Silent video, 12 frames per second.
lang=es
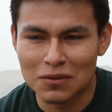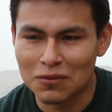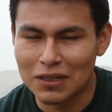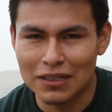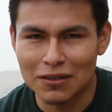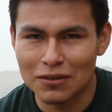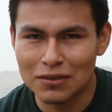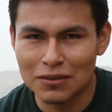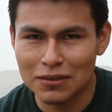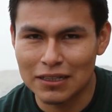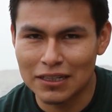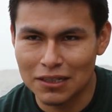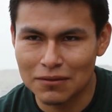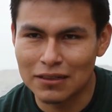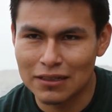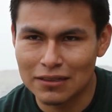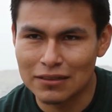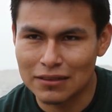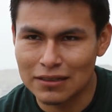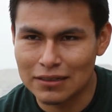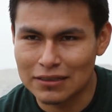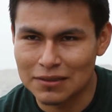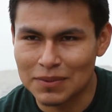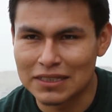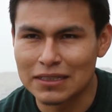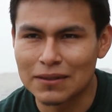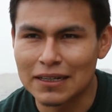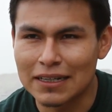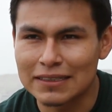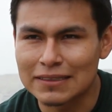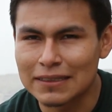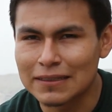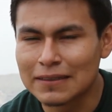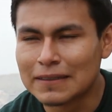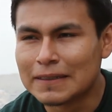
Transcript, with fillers: cualquier otro que iba, se presentaba al casting,